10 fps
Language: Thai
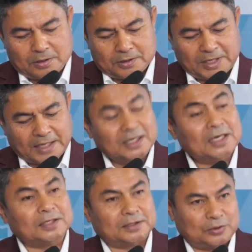จะยื่น
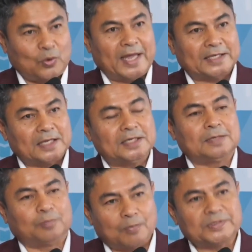ตัวเองจะยื่น
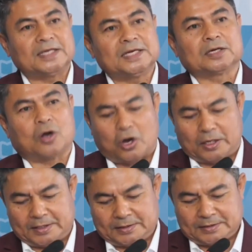ผมจะยื่นก่อน
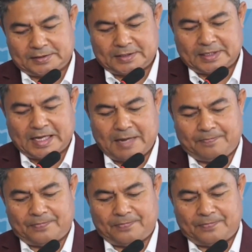นะครับ